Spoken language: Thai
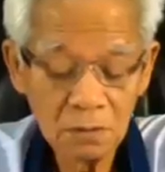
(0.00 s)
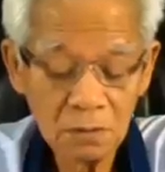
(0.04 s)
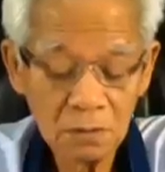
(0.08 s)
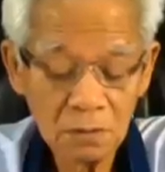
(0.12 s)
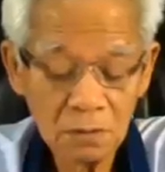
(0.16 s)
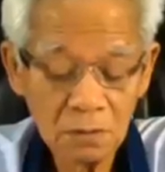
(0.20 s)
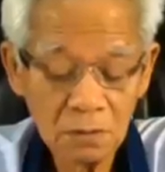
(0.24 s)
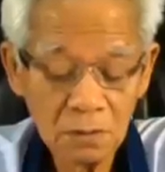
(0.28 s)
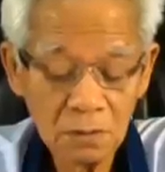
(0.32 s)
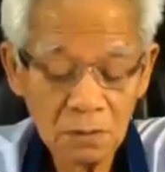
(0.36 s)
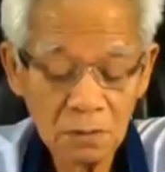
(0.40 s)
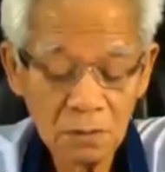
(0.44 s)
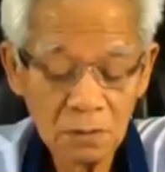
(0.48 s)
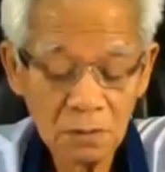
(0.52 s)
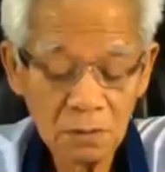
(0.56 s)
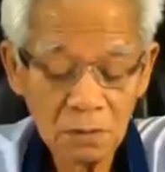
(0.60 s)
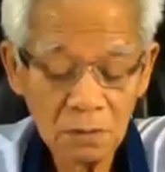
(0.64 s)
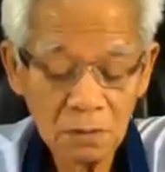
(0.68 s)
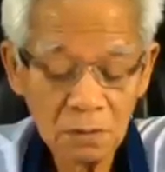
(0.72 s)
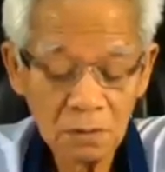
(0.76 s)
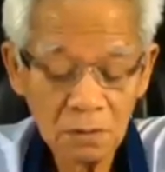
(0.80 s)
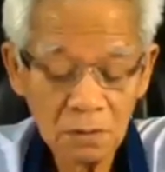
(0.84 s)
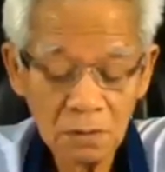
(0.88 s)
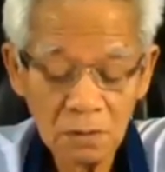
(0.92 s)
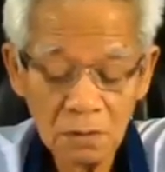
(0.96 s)
ฟังใหม่ครับ
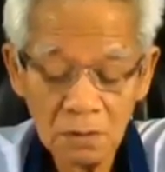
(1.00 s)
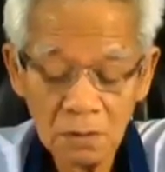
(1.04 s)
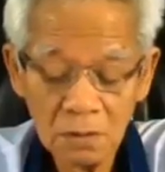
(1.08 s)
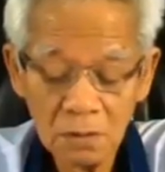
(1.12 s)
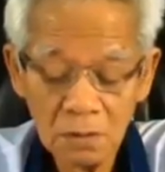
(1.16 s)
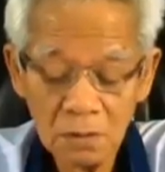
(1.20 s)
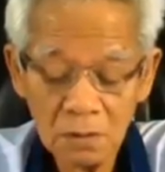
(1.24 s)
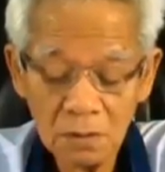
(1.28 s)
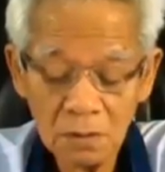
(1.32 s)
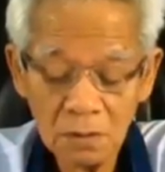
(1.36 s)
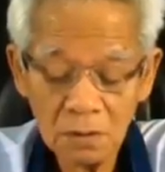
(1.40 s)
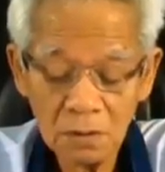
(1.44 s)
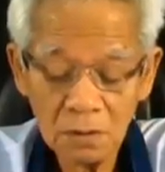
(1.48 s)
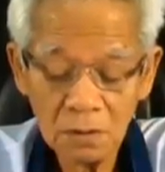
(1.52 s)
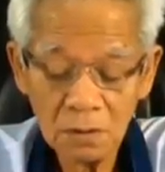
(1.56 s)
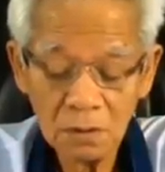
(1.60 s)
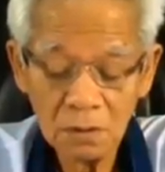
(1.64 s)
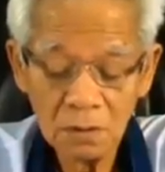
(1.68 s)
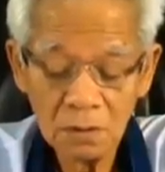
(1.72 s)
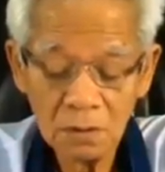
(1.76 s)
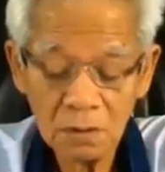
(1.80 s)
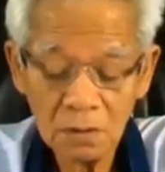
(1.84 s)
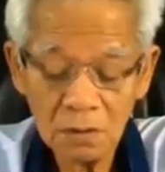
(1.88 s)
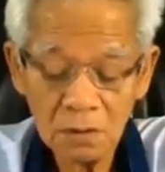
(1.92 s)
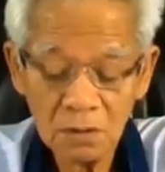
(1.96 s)
หนูช
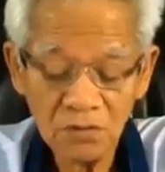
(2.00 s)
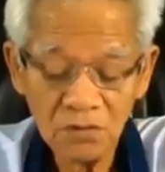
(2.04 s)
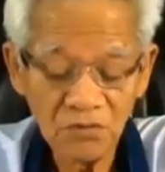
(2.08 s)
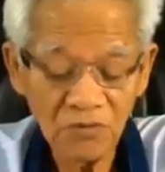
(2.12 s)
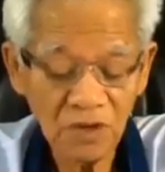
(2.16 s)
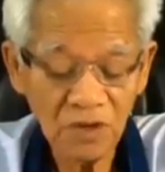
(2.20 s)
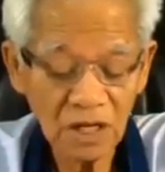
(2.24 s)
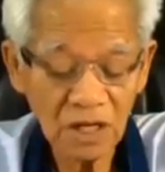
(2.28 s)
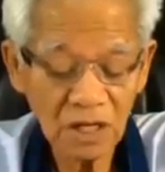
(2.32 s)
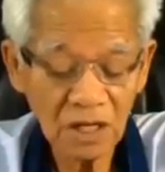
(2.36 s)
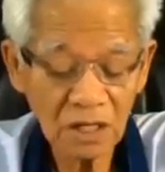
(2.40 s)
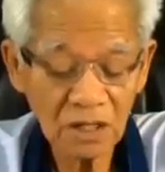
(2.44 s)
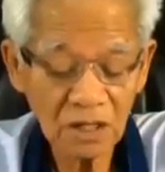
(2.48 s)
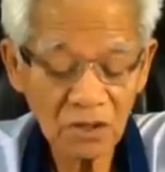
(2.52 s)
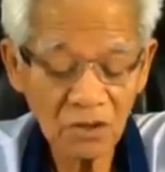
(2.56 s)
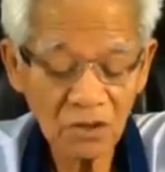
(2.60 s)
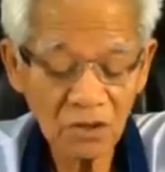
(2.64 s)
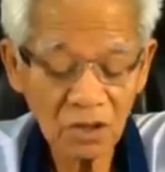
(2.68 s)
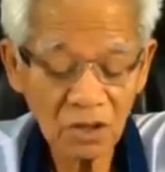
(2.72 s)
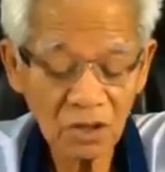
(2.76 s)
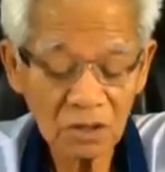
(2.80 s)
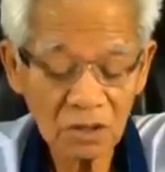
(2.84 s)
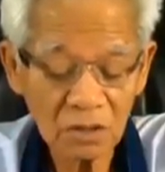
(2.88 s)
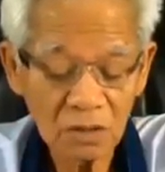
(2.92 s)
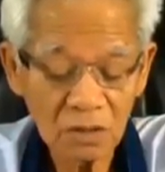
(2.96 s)
อบฝันร้ายค่ะ
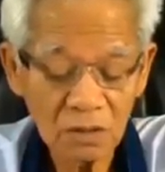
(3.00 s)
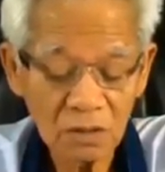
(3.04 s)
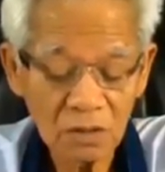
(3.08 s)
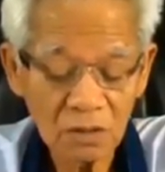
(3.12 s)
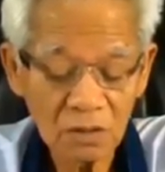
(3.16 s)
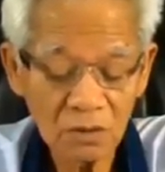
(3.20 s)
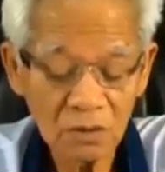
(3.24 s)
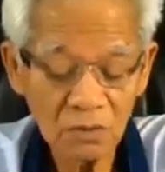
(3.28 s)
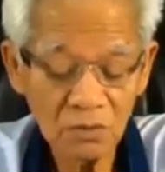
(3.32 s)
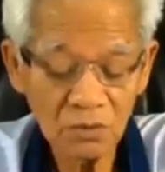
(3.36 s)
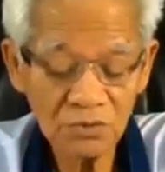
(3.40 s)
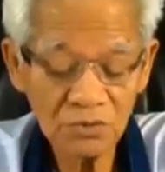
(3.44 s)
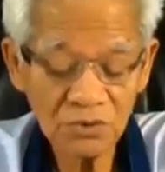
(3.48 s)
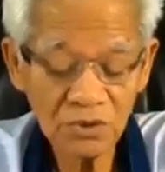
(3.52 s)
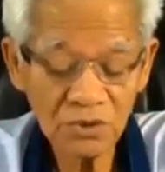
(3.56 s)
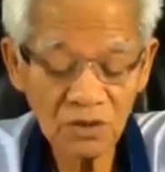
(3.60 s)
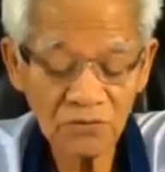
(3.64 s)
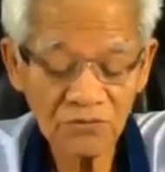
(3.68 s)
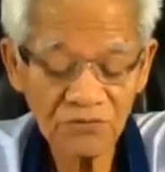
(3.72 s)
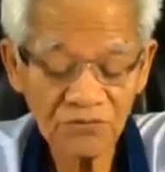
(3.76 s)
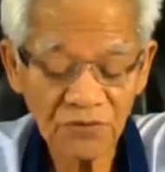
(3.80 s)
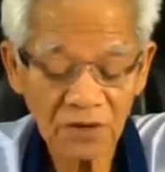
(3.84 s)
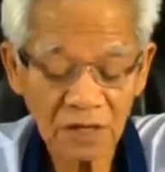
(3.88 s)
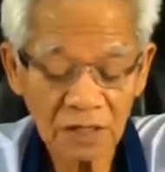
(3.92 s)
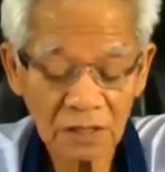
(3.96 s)
โบ
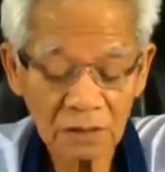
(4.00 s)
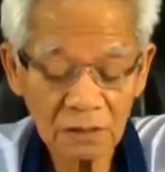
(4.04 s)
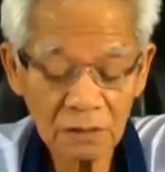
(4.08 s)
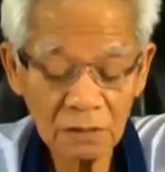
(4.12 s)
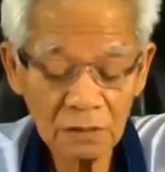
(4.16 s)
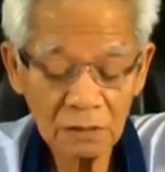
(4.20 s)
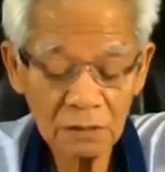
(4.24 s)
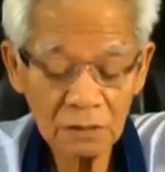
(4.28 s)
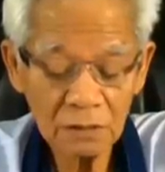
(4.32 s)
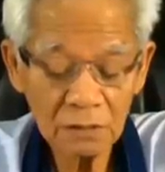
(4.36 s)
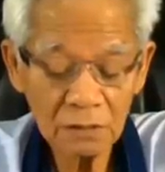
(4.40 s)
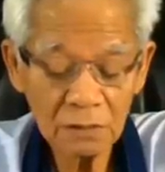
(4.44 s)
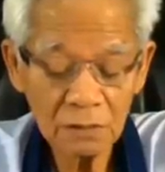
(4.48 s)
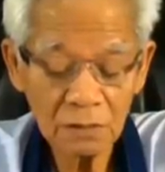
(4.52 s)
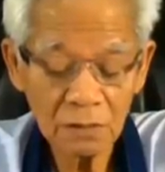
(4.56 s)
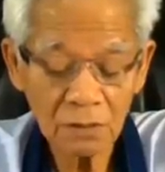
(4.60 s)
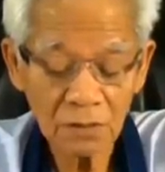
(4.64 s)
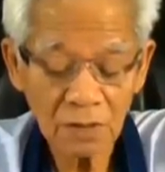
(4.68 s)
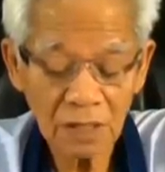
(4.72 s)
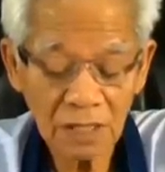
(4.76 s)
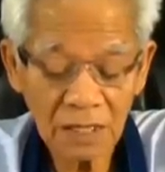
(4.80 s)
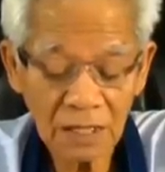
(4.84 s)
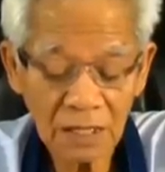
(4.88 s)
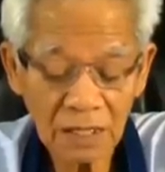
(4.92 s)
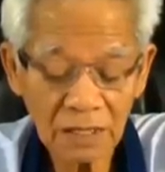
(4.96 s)
ราณเขาบอกว่าฝั
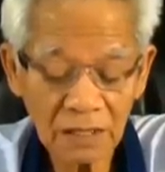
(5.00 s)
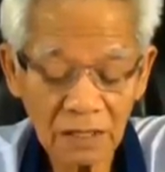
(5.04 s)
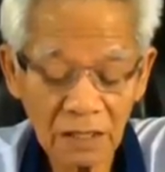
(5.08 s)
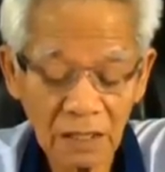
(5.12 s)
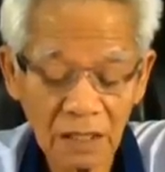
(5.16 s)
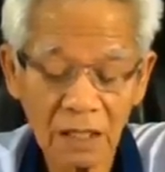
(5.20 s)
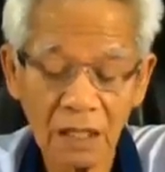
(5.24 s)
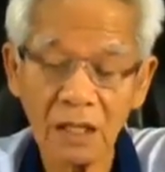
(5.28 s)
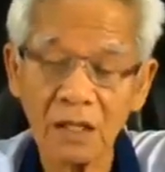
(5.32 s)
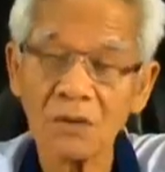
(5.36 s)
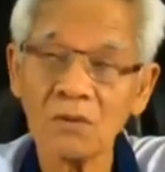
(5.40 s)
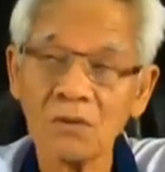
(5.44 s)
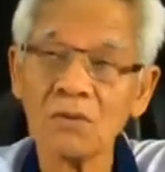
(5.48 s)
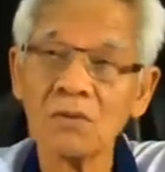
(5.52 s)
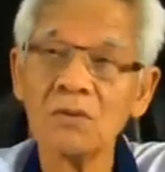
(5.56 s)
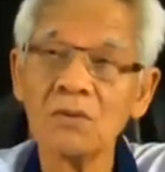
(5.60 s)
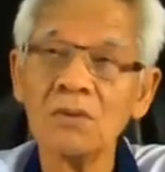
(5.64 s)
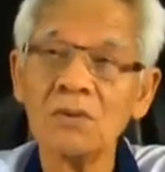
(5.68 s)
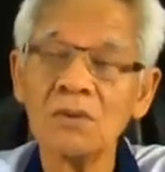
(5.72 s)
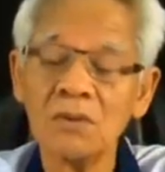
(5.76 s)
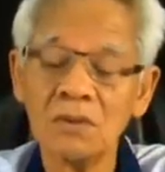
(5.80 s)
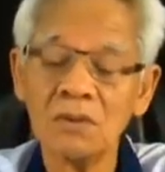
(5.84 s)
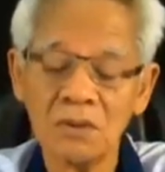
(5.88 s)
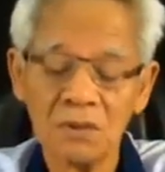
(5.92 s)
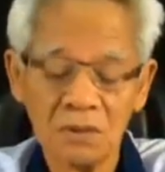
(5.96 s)
นร้ายจะกลายเป็นดี
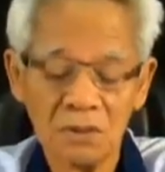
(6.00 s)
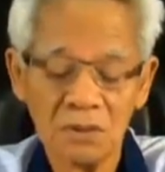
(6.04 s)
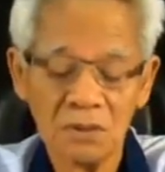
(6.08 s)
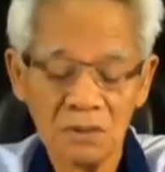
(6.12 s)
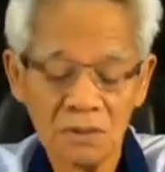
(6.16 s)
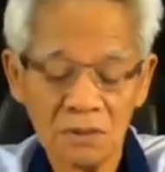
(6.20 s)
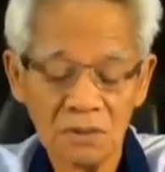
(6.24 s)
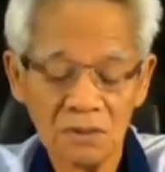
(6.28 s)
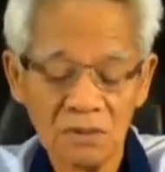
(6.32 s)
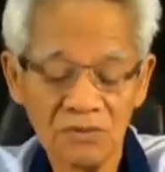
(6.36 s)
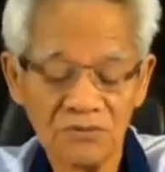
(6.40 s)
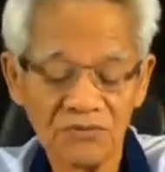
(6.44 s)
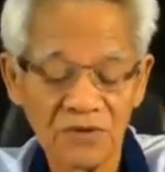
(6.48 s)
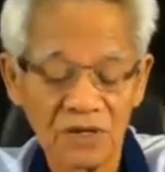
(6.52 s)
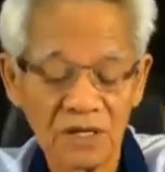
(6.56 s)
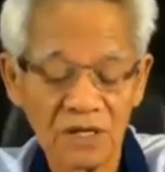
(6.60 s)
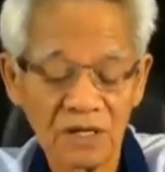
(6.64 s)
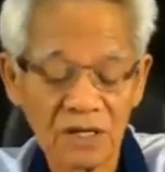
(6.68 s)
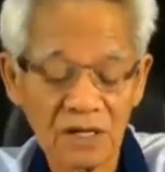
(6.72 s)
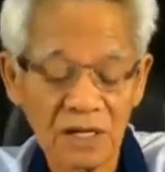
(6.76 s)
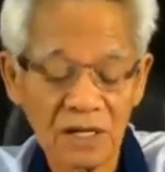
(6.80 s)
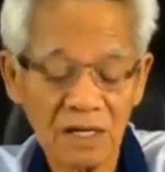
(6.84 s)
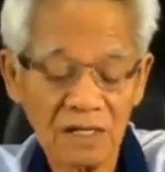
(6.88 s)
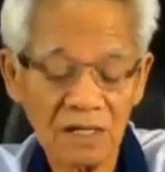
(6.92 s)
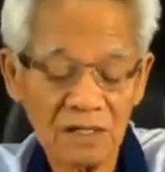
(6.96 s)
งั้นลุงต้
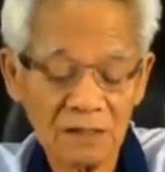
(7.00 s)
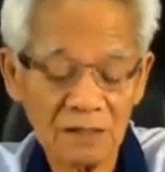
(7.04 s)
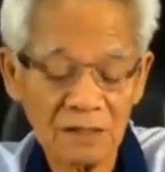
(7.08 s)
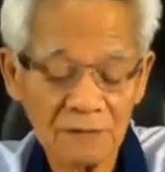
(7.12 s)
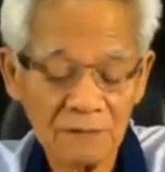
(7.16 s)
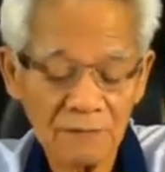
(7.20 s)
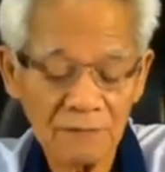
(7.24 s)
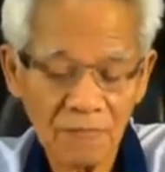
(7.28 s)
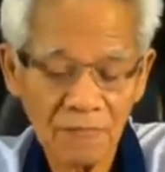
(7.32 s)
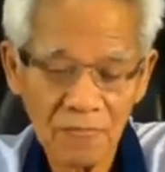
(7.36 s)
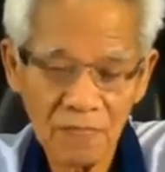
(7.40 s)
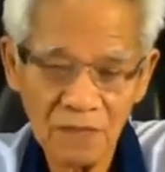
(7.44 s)
องอธิบาย